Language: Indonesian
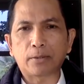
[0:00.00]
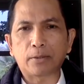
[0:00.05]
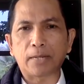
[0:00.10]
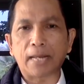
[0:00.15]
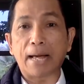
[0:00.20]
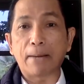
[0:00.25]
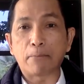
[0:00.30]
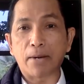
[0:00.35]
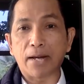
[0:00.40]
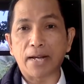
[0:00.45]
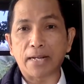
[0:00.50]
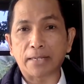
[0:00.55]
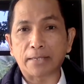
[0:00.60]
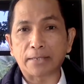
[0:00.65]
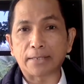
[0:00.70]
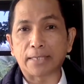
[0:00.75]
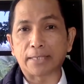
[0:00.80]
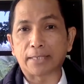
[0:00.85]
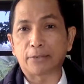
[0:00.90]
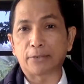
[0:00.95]

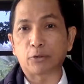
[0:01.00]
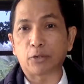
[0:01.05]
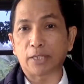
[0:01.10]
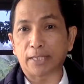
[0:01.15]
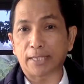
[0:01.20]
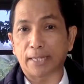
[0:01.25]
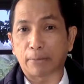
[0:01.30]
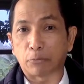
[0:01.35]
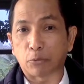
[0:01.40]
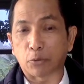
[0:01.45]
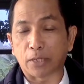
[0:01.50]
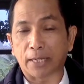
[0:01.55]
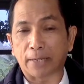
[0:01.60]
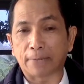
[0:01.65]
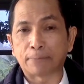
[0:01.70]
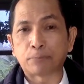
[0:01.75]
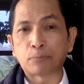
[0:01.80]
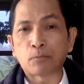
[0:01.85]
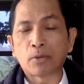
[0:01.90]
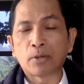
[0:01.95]
lama dan juga tidak mudah
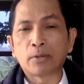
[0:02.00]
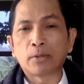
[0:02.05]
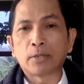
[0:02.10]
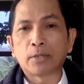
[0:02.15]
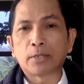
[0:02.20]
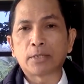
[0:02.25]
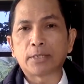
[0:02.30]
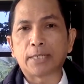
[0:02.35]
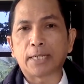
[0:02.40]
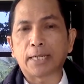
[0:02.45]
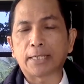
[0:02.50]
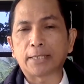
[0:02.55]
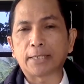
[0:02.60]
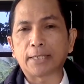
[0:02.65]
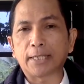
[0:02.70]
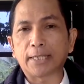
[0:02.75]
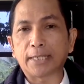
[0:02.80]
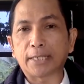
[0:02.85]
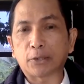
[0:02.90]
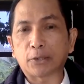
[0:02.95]

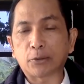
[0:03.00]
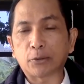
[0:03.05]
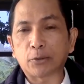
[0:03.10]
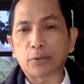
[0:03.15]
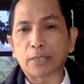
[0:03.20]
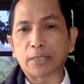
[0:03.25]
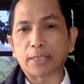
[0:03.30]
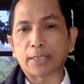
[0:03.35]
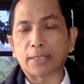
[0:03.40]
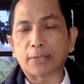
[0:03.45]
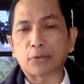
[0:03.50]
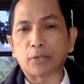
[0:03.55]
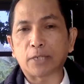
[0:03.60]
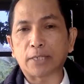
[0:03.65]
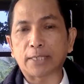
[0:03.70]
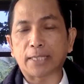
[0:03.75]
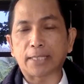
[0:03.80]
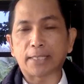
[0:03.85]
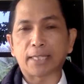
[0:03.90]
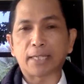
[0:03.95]
dan itu kita juga
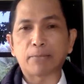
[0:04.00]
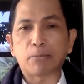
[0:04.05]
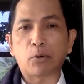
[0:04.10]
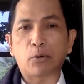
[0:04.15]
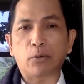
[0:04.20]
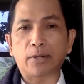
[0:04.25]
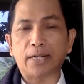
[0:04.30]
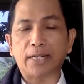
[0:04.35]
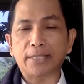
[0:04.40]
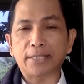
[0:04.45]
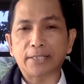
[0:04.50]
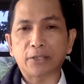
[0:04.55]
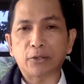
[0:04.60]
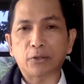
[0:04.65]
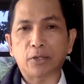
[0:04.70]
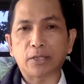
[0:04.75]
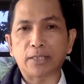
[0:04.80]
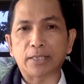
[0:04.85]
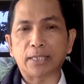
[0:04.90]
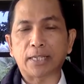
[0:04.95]
sadari bahwa
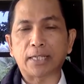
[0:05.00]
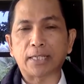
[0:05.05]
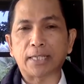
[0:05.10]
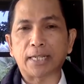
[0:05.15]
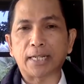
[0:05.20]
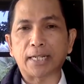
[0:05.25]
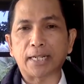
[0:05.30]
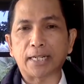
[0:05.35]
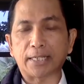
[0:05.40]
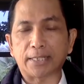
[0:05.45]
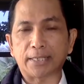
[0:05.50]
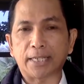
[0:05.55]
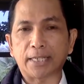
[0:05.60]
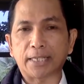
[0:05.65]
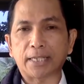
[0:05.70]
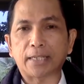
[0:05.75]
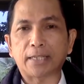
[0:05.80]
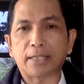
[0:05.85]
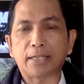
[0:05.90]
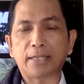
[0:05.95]
rasio antara tenaga
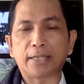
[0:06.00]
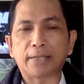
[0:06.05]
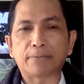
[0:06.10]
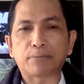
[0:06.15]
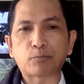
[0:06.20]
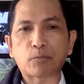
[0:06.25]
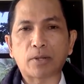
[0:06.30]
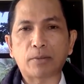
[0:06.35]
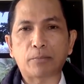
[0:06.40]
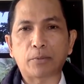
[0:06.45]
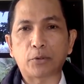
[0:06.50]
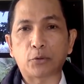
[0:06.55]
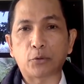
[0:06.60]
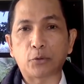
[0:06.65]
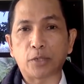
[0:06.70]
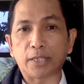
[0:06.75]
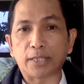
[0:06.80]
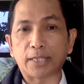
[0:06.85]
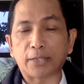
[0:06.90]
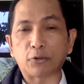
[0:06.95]
kesehatan dengan
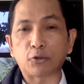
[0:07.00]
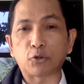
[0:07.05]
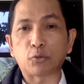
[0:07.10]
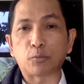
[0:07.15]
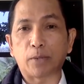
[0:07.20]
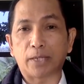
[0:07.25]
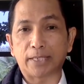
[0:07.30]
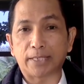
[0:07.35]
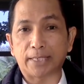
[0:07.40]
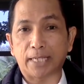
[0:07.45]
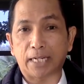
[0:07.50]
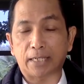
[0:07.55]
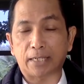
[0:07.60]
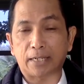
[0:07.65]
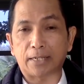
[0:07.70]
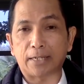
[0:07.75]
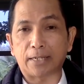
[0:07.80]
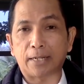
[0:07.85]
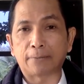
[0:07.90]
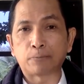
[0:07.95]
penduduk kita itu jumlahnya
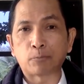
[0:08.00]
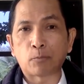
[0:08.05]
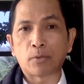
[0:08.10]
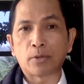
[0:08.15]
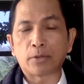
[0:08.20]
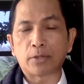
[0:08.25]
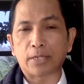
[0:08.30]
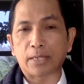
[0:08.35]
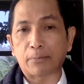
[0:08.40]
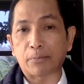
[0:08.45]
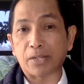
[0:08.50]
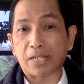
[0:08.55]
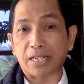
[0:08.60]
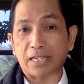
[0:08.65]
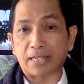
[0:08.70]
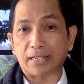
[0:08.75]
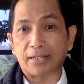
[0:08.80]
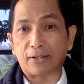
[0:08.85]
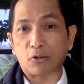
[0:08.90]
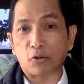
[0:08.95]
sangat rendah. Tetapi
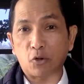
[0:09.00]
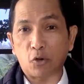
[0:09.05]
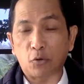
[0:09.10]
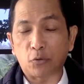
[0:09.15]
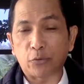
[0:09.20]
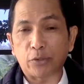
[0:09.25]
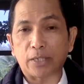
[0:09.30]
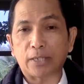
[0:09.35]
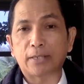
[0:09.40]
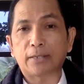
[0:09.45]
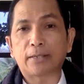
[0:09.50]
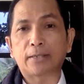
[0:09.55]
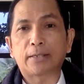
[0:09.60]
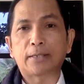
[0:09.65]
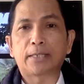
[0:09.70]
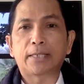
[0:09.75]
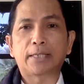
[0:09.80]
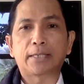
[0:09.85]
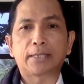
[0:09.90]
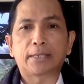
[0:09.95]
karena COVID
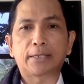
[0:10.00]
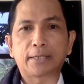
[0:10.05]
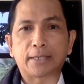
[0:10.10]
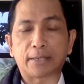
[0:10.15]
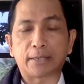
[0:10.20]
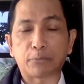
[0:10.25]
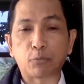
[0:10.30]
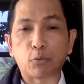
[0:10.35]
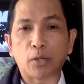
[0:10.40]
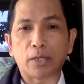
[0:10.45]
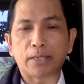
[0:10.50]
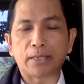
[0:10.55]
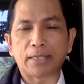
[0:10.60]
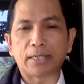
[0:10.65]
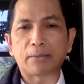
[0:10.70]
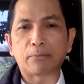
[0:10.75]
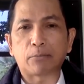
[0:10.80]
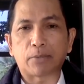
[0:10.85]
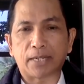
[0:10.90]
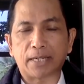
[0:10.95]
ini ribuan
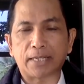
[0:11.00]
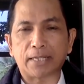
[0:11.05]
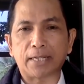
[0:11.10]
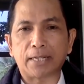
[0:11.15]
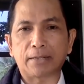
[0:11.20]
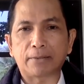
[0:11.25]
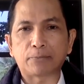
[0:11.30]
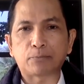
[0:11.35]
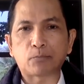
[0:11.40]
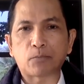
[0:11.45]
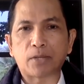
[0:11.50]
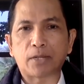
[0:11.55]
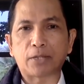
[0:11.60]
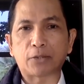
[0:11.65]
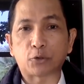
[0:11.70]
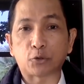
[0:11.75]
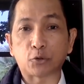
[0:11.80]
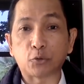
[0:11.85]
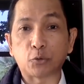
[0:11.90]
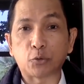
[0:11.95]
dari mereka
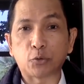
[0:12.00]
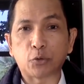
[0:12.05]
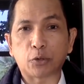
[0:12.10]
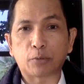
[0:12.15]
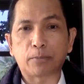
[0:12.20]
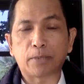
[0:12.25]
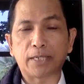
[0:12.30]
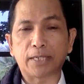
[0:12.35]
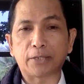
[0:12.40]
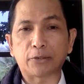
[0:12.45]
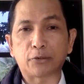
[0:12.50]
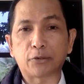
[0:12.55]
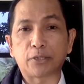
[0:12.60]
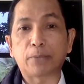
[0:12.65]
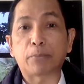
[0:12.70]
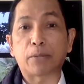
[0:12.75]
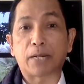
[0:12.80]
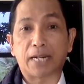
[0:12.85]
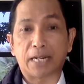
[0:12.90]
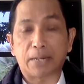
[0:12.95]
harus gugur meninggal
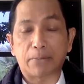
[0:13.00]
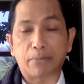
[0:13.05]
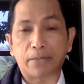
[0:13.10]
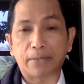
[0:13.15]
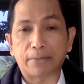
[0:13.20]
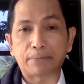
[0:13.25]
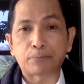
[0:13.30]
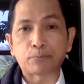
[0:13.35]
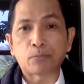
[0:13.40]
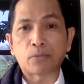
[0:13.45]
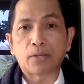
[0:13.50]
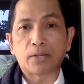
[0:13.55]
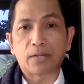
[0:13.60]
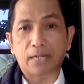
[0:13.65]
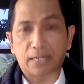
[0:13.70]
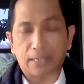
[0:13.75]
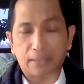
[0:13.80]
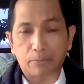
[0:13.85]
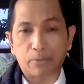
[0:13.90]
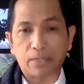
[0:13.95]
dunia berhadapan
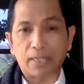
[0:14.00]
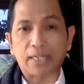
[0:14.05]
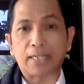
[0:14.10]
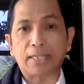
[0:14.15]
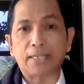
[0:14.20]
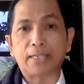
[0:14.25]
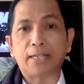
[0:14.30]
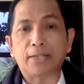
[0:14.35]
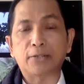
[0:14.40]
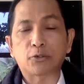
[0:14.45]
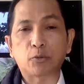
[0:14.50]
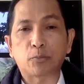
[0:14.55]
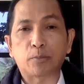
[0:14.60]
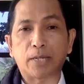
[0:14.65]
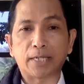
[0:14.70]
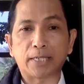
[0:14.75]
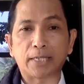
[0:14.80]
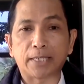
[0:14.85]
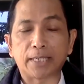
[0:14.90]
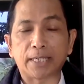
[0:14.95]
karena mereka yang langsung
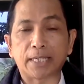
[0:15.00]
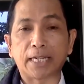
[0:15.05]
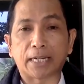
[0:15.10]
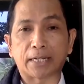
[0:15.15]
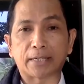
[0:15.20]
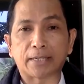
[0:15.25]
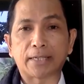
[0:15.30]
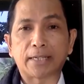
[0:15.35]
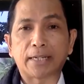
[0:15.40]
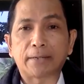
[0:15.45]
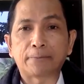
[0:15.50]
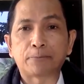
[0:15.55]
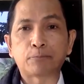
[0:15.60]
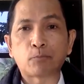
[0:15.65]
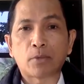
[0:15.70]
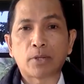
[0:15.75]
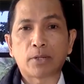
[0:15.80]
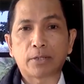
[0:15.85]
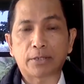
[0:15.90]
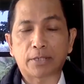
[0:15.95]
berada di garda
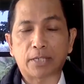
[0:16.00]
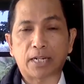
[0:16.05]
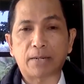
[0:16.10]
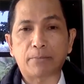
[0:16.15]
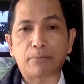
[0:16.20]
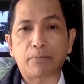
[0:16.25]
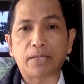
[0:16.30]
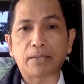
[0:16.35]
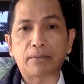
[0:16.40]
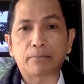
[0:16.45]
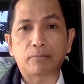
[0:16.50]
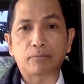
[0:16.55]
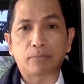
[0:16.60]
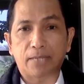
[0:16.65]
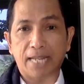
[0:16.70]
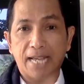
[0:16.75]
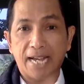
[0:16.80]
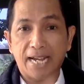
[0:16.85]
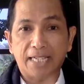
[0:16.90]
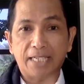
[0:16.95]
terdepan
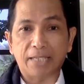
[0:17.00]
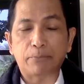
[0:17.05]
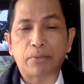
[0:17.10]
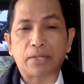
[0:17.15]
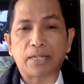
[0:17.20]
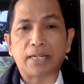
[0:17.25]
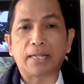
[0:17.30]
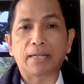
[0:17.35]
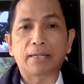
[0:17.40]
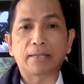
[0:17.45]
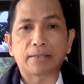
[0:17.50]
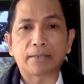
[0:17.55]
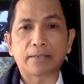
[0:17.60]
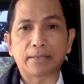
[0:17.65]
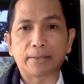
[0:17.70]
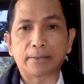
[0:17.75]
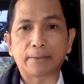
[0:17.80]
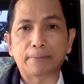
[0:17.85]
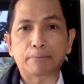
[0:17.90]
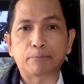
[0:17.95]
menangani para
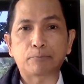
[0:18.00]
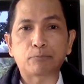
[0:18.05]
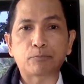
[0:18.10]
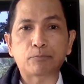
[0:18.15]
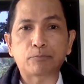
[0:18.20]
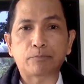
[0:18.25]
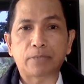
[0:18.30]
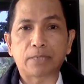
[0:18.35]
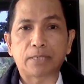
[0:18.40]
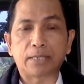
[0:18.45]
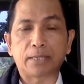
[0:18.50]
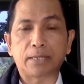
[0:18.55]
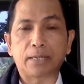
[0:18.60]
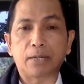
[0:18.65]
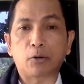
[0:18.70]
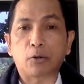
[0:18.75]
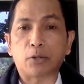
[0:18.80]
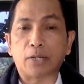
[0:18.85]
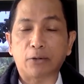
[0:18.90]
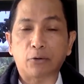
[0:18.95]
eh,
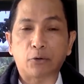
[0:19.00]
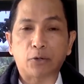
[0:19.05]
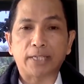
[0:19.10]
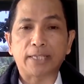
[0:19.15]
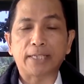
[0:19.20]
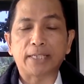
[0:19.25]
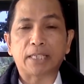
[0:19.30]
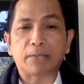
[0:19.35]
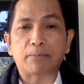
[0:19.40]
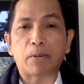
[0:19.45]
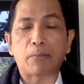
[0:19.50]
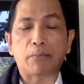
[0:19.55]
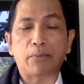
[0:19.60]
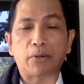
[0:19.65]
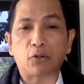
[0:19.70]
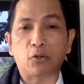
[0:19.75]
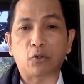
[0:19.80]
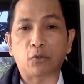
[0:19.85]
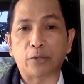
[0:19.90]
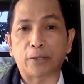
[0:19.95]
eh, orang-orang yang
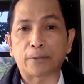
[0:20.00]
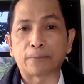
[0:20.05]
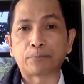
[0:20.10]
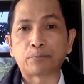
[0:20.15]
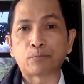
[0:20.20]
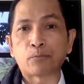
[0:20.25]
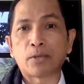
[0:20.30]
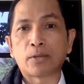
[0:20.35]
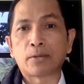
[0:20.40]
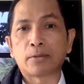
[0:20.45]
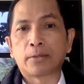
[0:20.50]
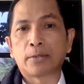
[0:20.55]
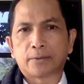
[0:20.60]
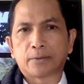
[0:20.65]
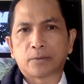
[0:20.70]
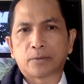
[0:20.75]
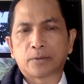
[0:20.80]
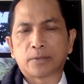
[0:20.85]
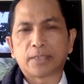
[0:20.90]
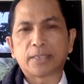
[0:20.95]
terpapar COVID.
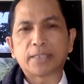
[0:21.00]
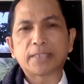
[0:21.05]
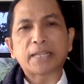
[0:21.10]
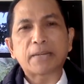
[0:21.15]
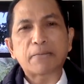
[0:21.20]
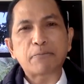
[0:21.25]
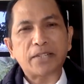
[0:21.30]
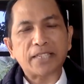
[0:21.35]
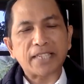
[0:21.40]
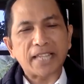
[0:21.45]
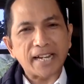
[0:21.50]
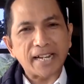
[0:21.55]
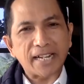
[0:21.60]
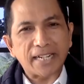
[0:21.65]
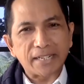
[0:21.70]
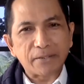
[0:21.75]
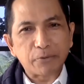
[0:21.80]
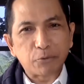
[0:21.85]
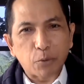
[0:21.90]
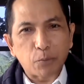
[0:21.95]
Sampai
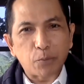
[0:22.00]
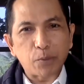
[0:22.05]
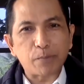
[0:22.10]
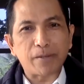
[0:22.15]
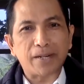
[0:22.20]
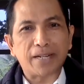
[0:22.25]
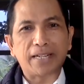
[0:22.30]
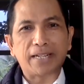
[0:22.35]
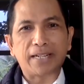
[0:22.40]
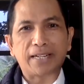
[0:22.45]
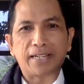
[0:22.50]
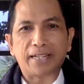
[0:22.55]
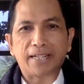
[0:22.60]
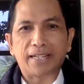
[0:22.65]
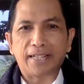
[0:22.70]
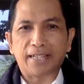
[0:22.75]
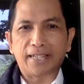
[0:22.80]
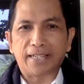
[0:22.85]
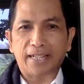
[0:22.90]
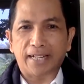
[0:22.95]
tanggal 25
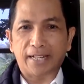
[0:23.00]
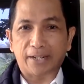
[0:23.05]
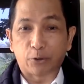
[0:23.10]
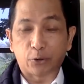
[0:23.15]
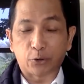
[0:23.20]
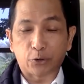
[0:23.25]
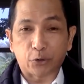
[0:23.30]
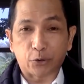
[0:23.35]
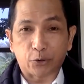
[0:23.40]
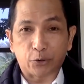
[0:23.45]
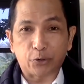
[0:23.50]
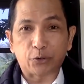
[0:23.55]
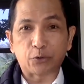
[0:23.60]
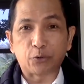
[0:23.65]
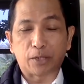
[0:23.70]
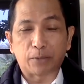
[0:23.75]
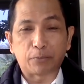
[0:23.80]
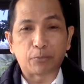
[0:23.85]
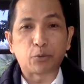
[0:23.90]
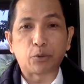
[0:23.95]
Agustus
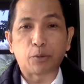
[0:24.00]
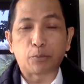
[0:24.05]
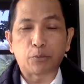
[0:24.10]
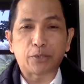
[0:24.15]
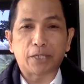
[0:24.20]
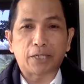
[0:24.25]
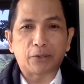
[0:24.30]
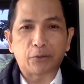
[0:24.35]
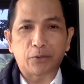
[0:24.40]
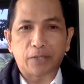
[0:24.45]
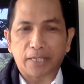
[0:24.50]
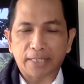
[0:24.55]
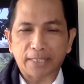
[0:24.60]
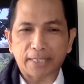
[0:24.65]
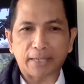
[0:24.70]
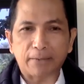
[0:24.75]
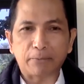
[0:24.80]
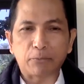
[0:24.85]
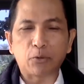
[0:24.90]
2021 ini saya